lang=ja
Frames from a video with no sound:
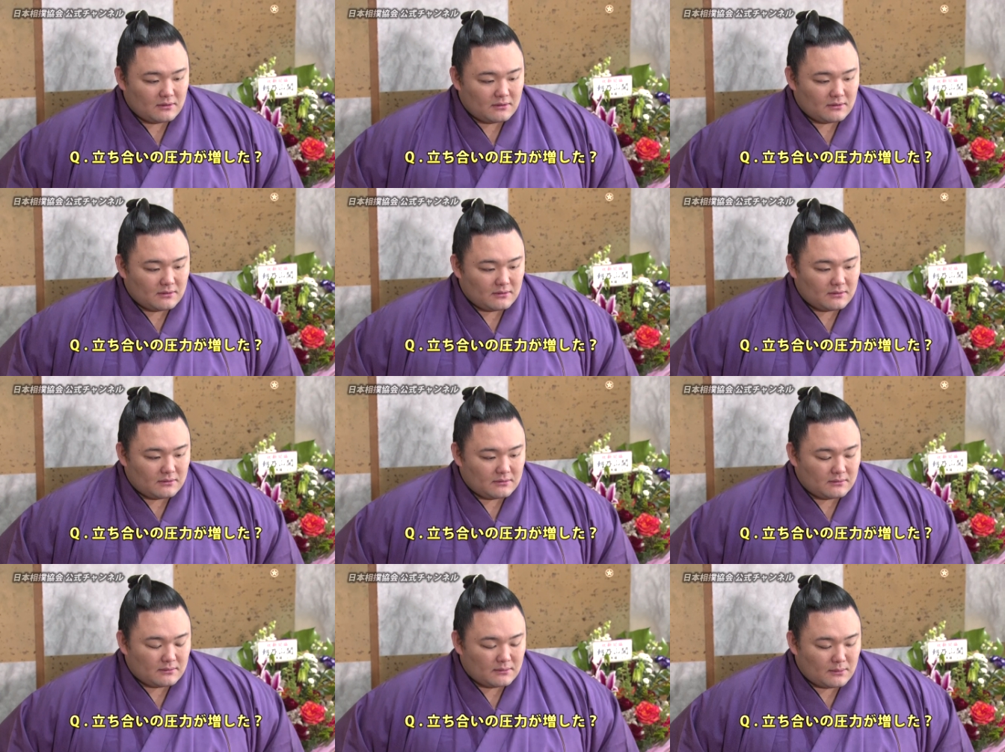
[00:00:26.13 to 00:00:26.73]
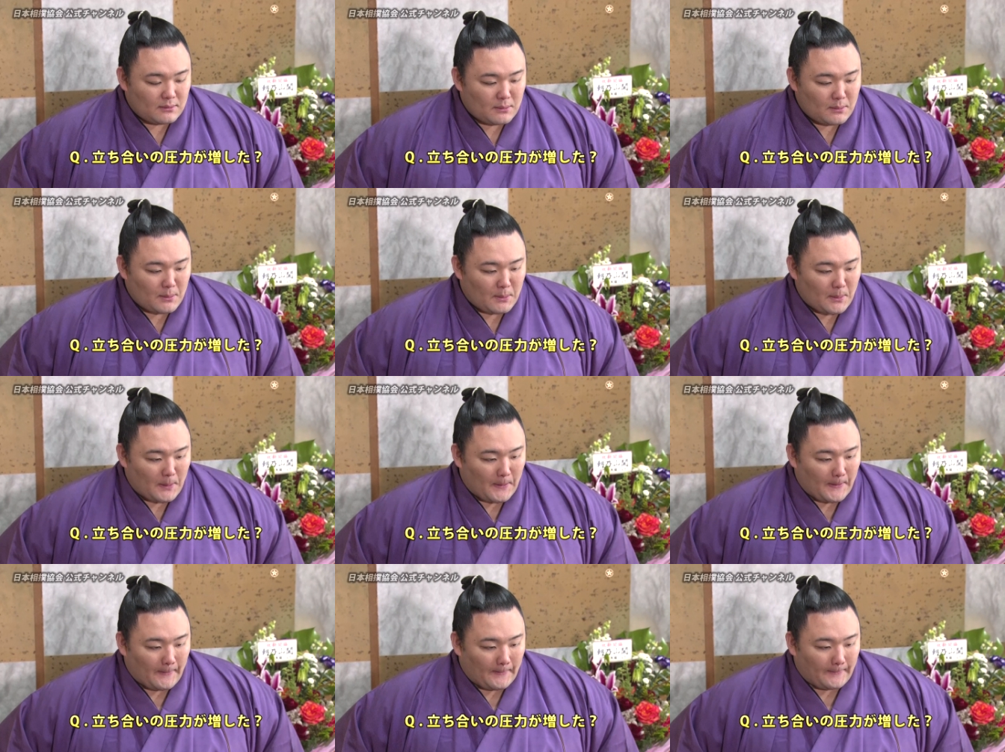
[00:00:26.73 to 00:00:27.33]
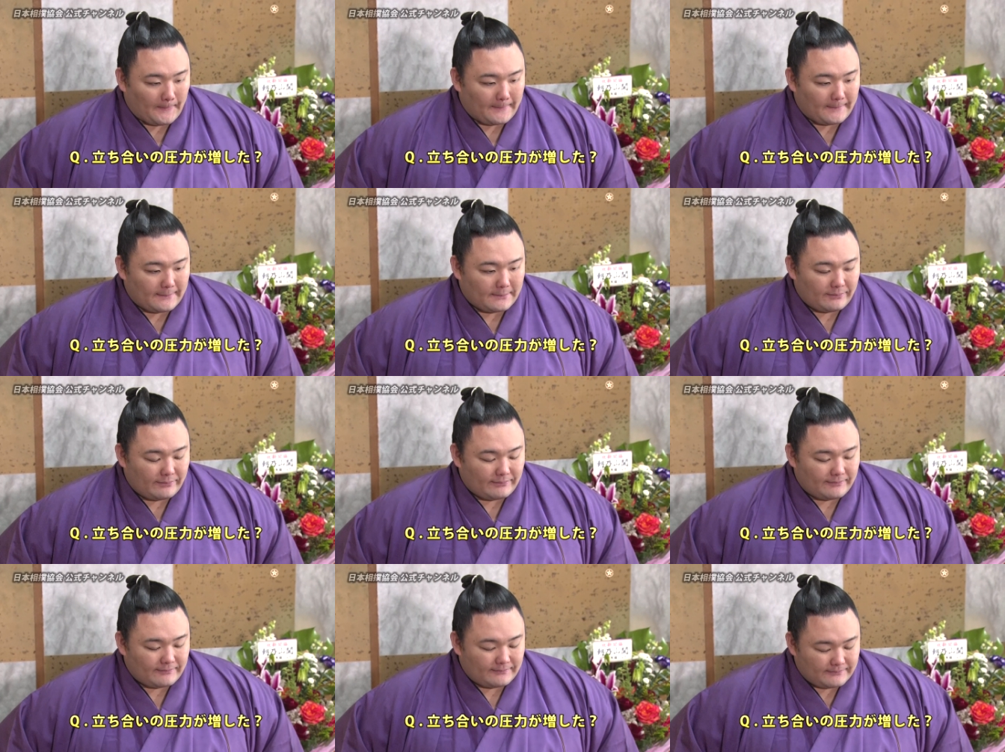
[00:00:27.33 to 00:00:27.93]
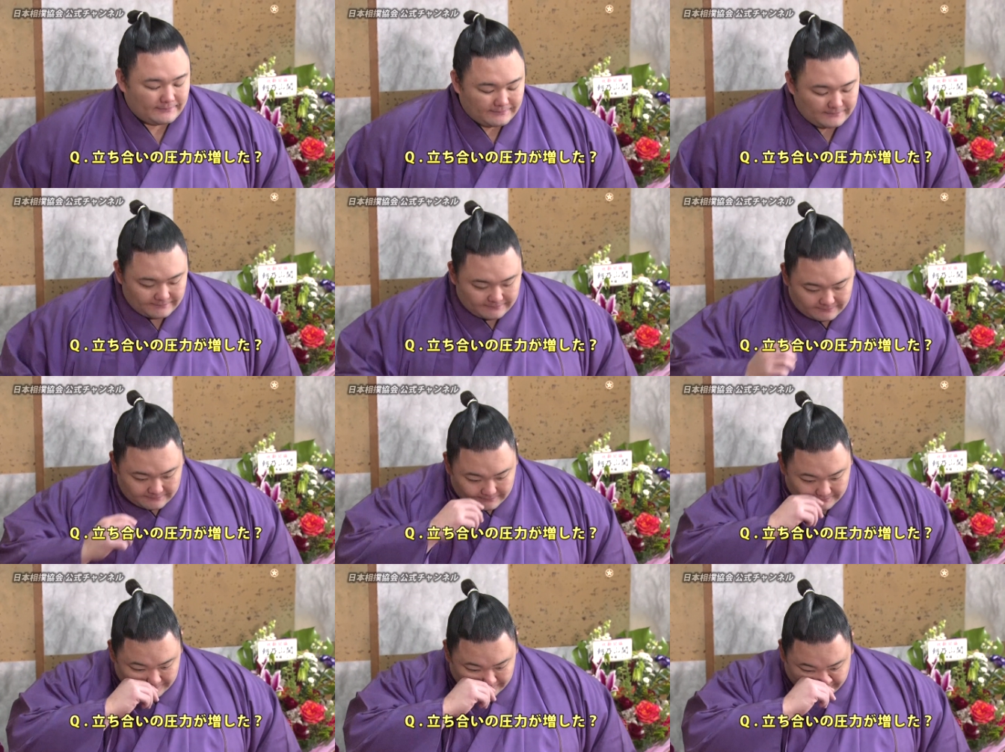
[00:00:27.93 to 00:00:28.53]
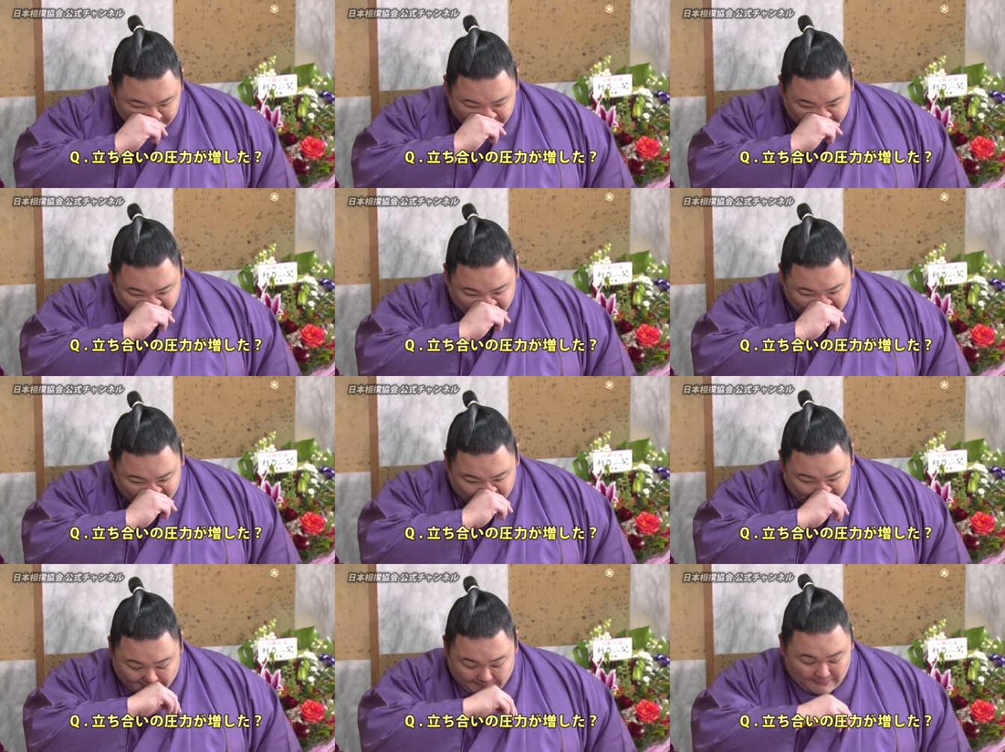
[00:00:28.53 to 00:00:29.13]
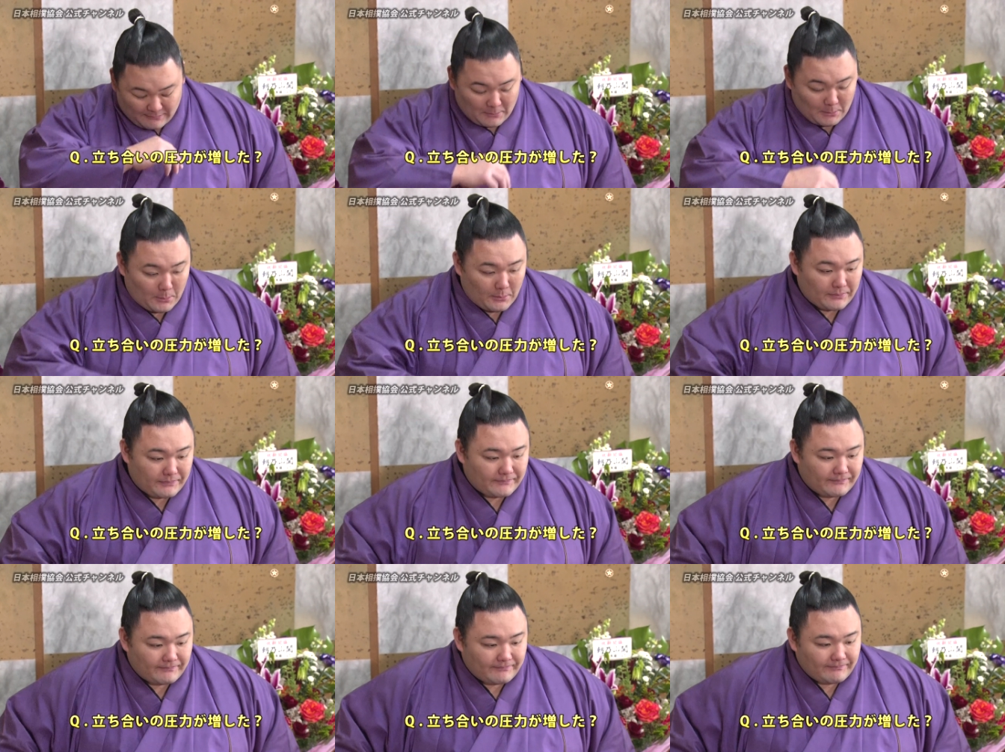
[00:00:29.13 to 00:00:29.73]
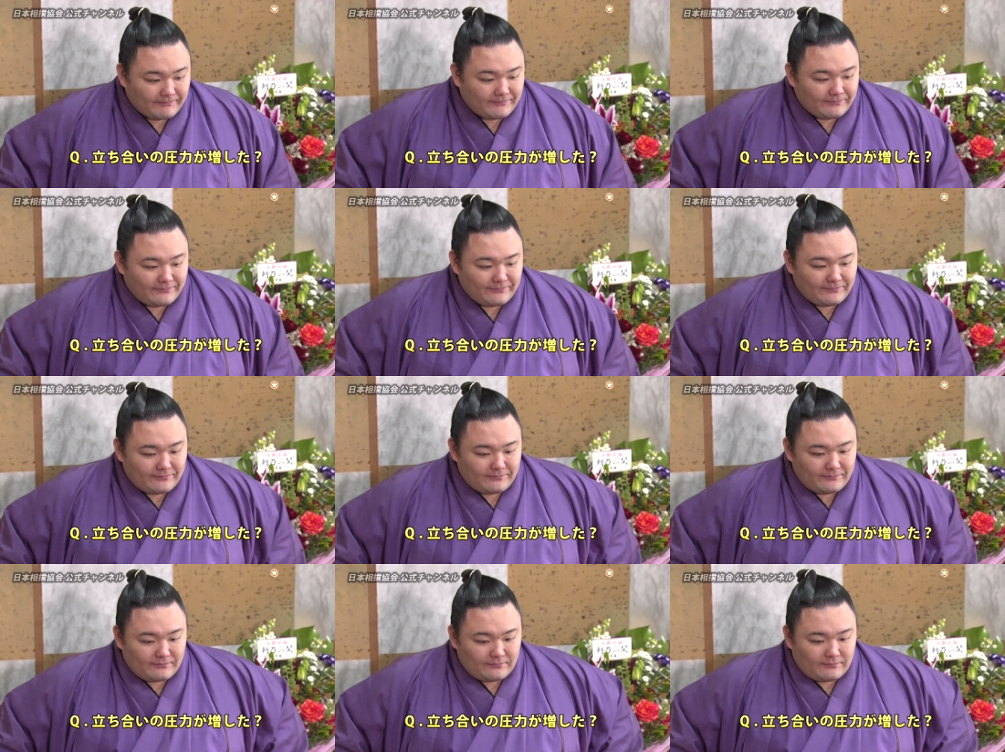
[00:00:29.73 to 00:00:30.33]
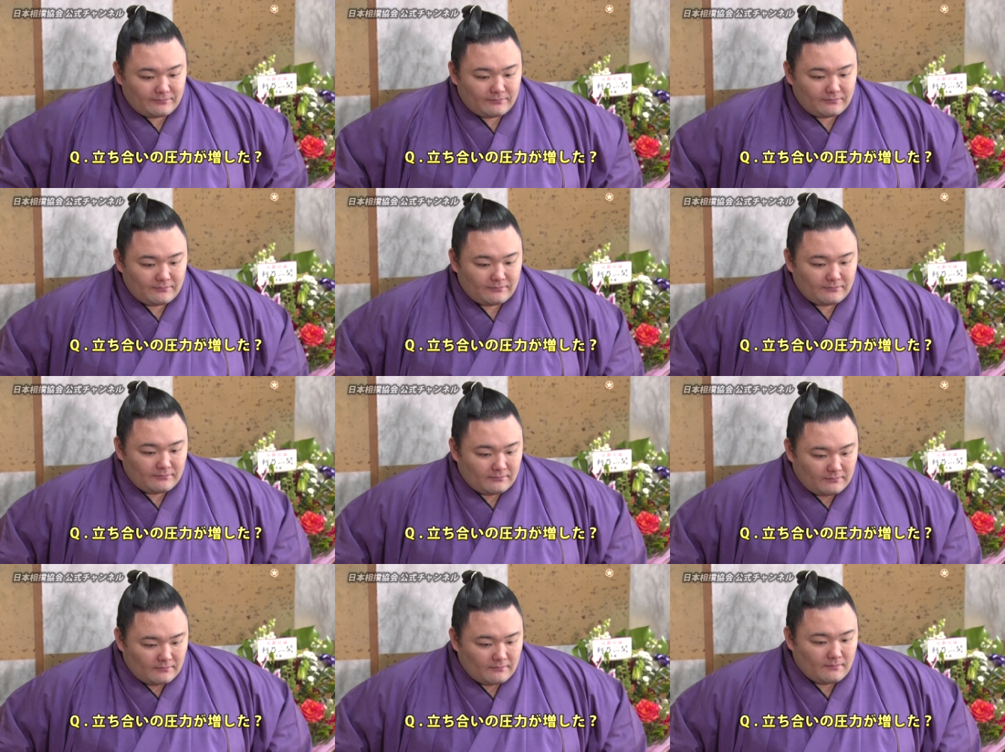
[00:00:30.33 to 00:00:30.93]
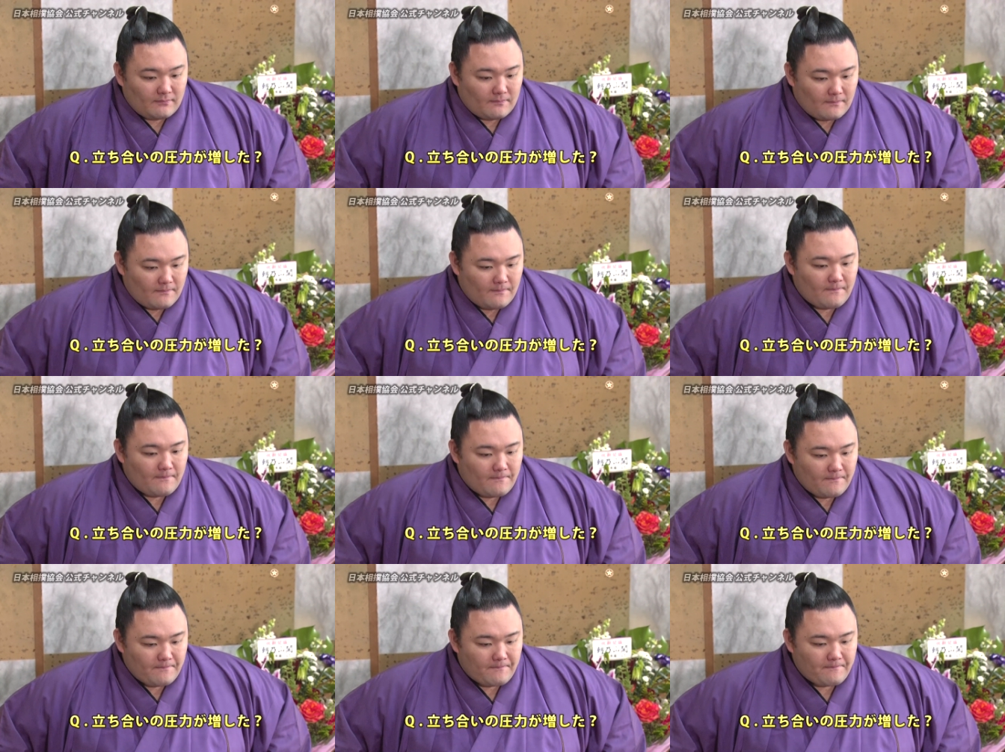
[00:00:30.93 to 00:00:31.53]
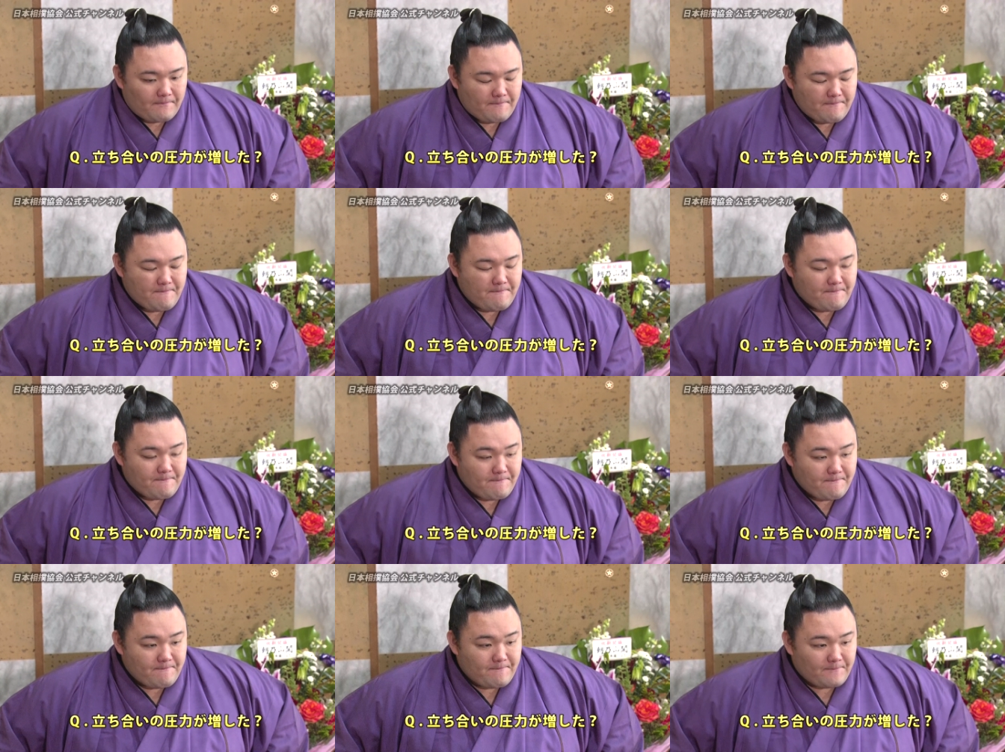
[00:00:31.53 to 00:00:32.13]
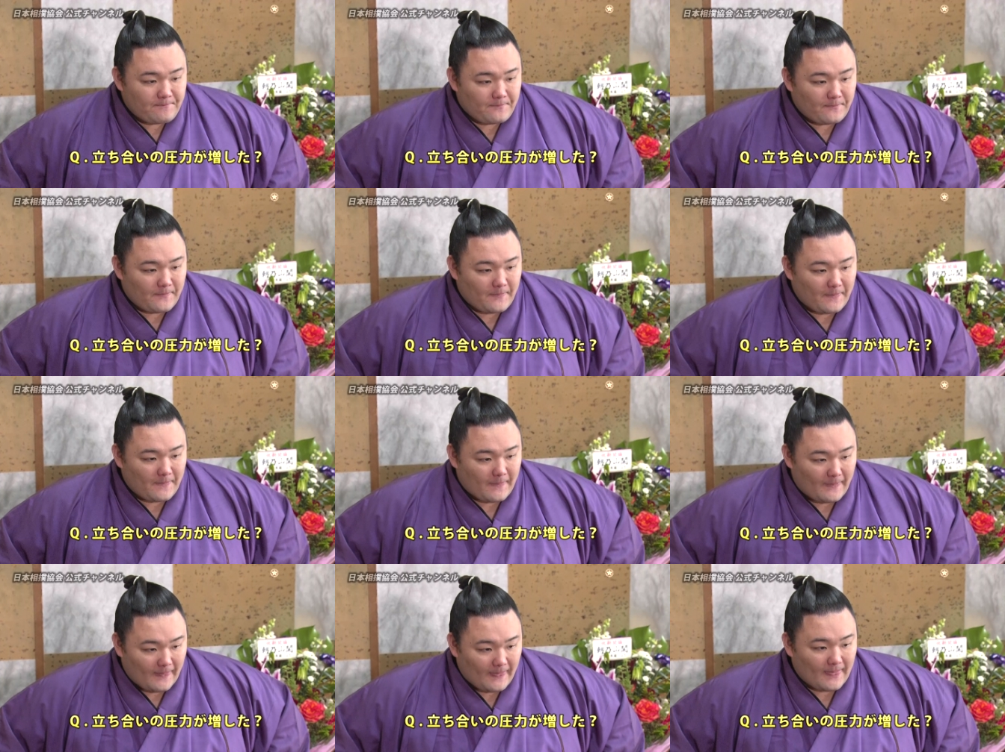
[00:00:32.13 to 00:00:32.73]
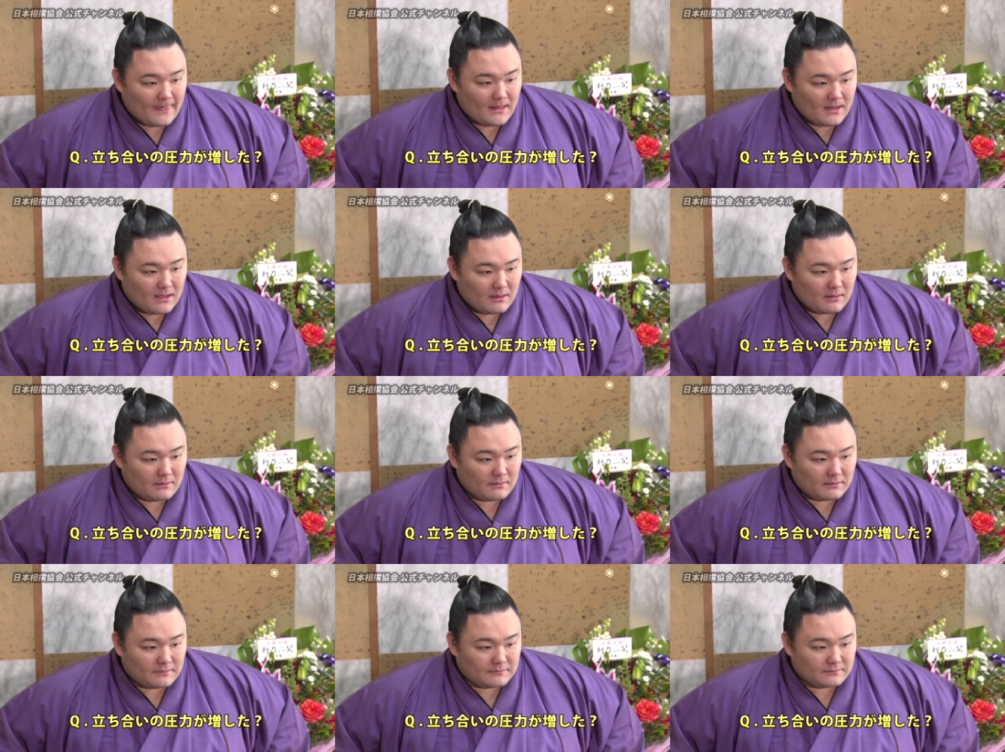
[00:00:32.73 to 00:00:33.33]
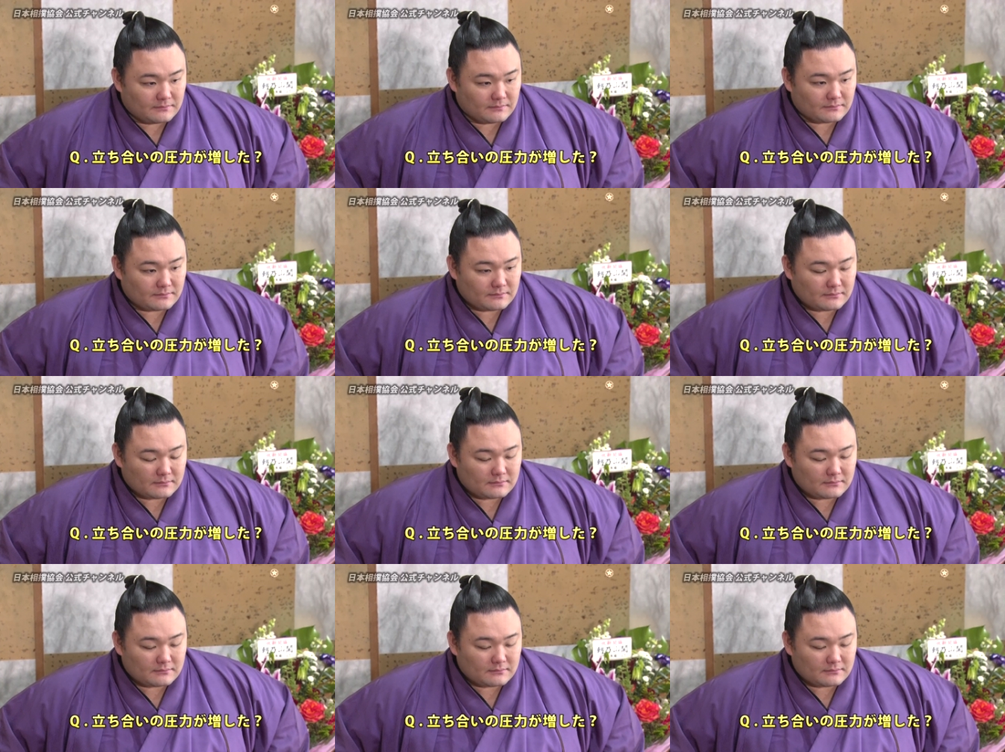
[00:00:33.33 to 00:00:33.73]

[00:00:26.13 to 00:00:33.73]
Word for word: 立ち合いがかなりこう圧力が変わったのかなというふうに見えるんですけれども、手応えとか、どうでしょう